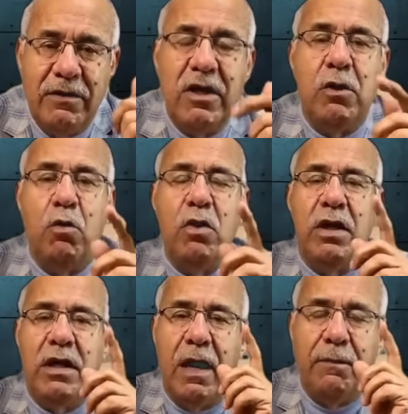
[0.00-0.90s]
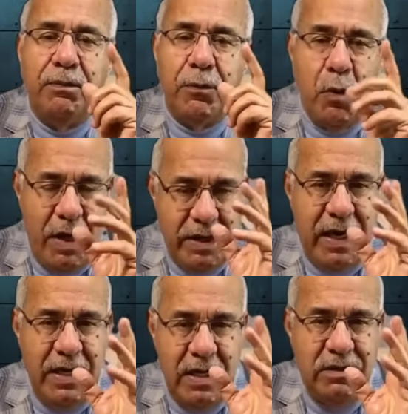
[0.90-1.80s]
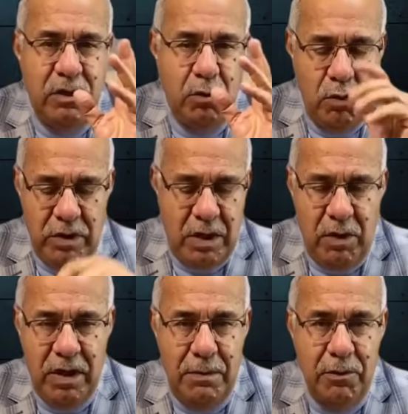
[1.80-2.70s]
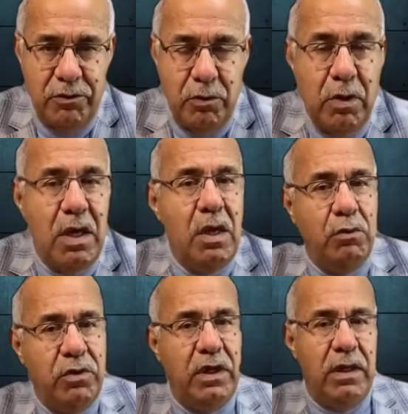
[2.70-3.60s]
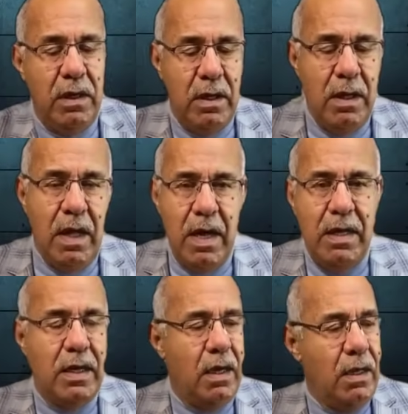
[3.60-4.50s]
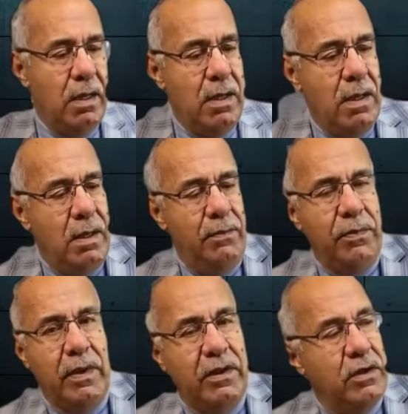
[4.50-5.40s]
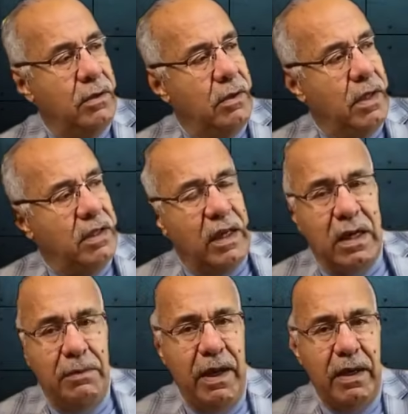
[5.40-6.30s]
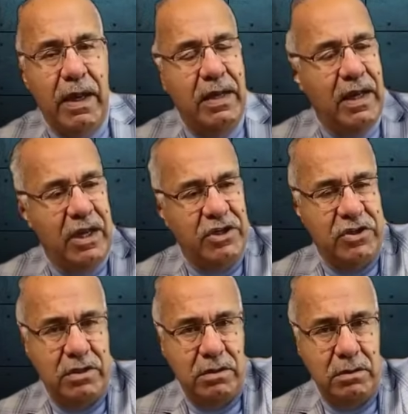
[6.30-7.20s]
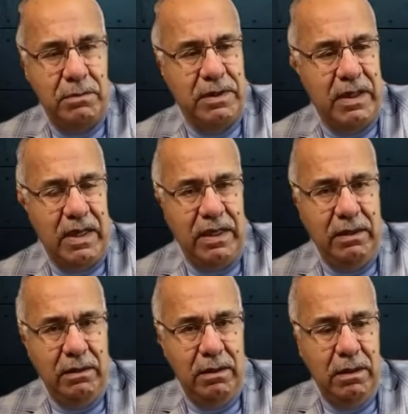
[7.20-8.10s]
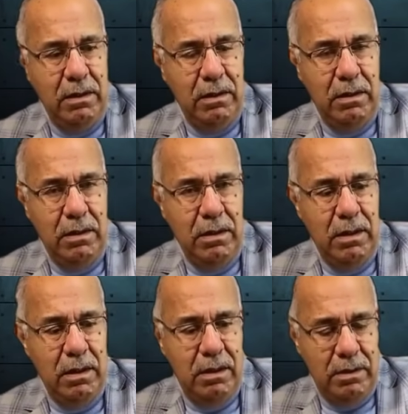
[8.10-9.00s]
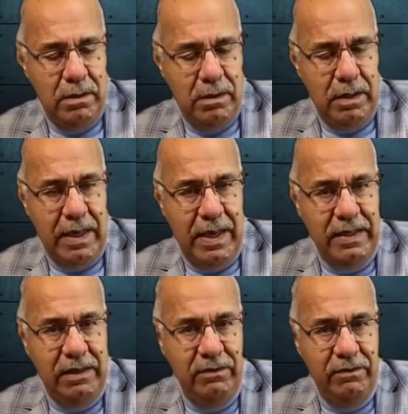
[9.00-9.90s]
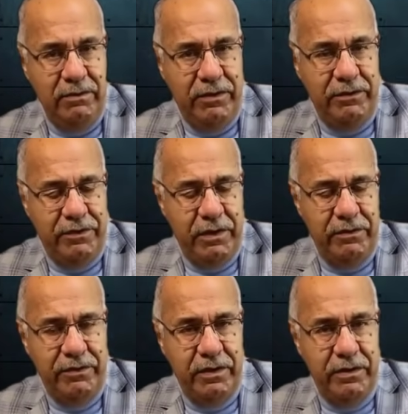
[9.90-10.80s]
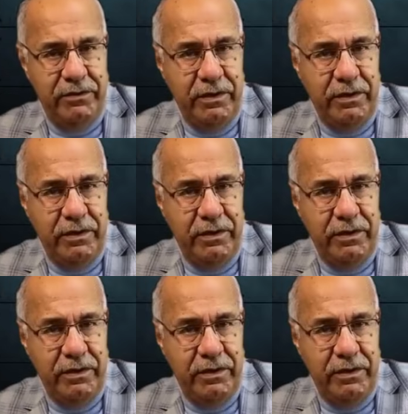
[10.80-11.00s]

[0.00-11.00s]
تيقول لينا واحد خينا تيقول دار واحد لامونسيون قال لي ودي انا على طريق البحر انا خرجت من داري غادي في في في